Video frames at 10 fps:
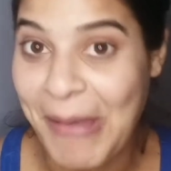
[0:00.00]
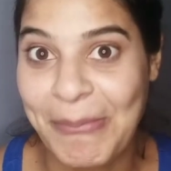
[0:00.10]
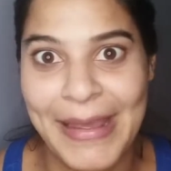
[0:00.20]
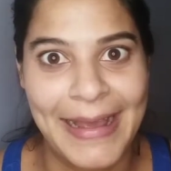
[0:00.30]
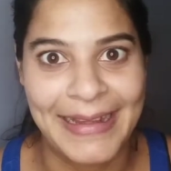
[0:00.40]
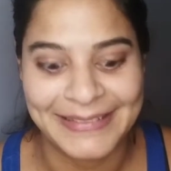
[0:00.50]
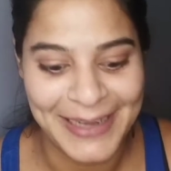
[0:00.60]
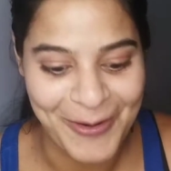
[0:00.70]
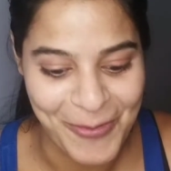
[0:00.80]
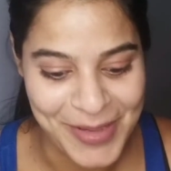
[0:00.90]
me encanta
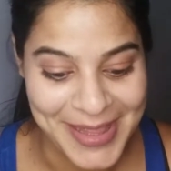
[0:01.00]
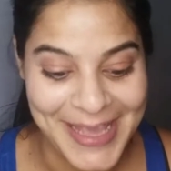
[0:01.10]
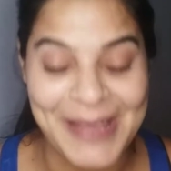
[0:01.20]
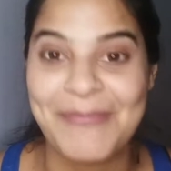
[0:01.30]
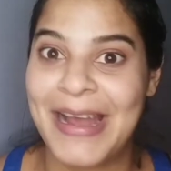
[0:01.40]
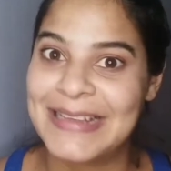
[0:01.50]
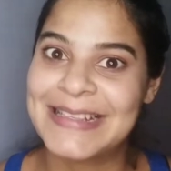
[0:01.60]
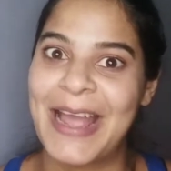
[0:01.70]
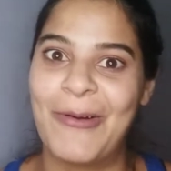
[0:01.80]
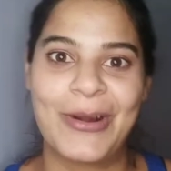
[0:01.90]
la comida y más
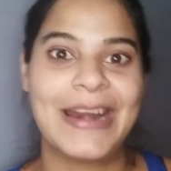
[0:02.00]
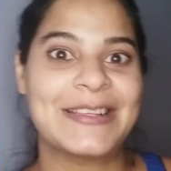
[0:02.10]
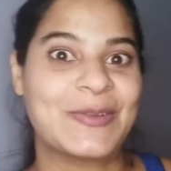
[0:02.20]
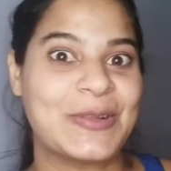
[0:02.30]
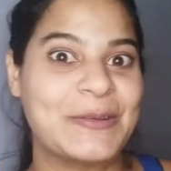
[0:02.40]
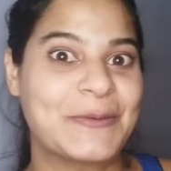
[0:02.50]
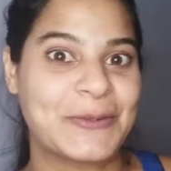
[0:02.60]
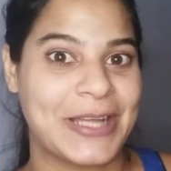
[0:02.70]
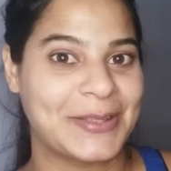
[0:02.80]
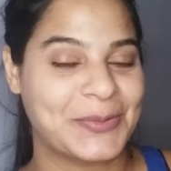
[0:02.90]
que ahora la estoy
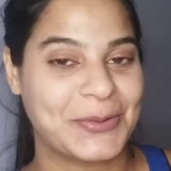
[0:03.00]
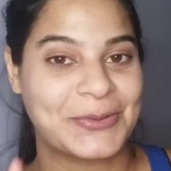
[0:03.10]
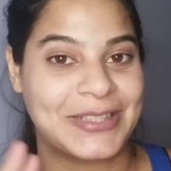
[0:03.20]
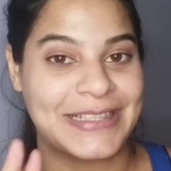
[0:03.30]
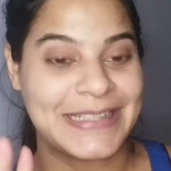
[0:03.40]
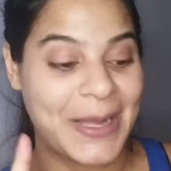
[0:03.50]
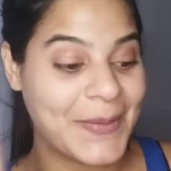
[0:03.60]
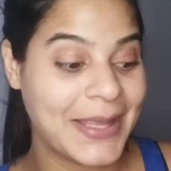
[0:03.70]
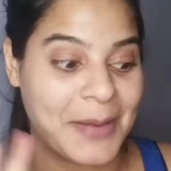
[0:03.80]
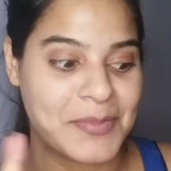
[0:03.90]
disfrutando, porque ustedes
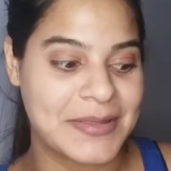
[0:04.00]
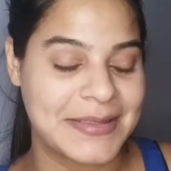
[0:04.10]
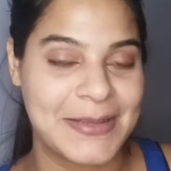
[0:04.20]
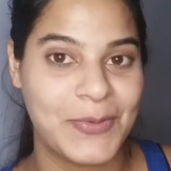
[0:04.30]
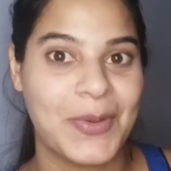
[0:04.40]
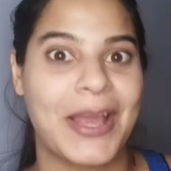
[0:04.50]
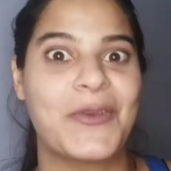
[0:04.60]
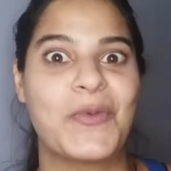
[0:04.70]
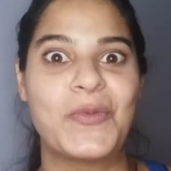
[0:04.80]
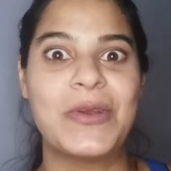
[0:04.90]
saben que al principio me
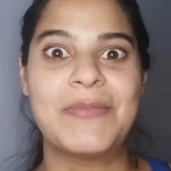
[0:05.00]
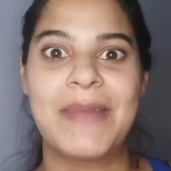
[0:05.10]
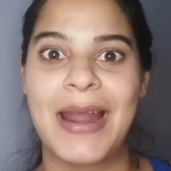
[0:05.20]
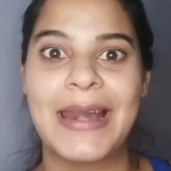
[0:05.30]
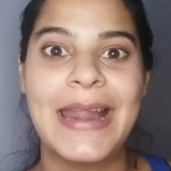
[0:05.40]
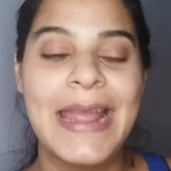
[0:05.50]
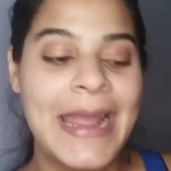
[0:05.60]
cayó muy mal